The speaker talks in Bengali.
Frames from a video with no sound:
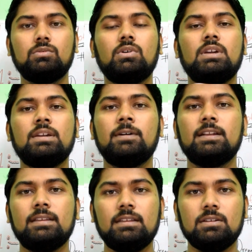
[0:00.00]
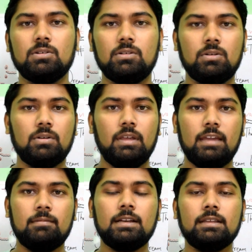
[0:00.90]
তো এবার কি হলো
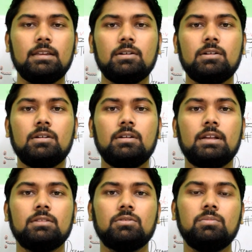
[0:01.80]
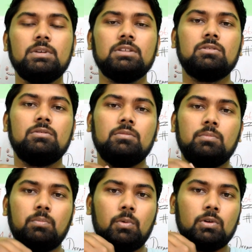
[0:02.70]
এবার কি হলো না তুমি
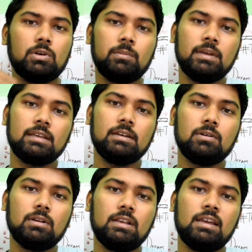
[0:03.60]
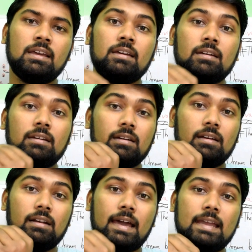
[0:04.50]
প্রথমে কি করলে
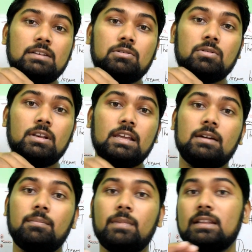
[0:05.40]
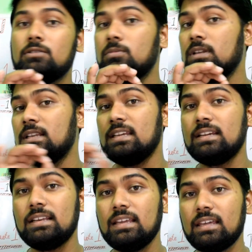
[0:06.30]
রাইট করলে মানে তুমি
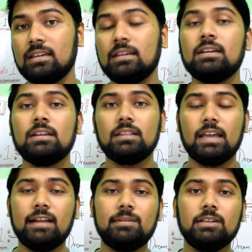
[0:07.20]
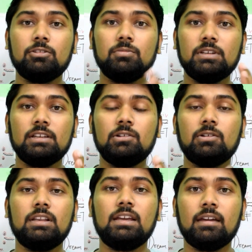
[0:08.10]
লিখলে তারপরে তুমি কি
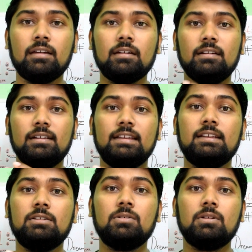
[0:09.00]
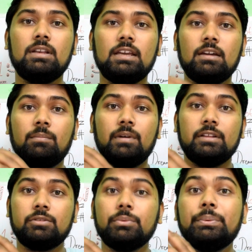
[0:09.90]
করলে রিড করলে
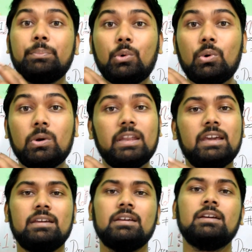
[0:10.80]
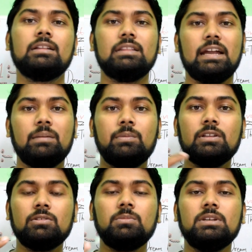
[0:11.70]
মানে তুমি পড়লে তারপরে
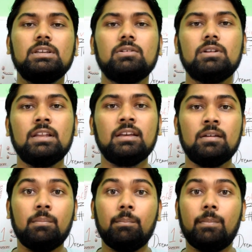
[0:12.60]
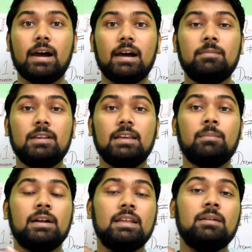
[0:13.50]
তুমি কি করলে ভাবলে
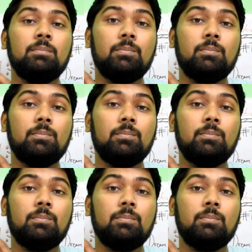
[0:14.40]
মানে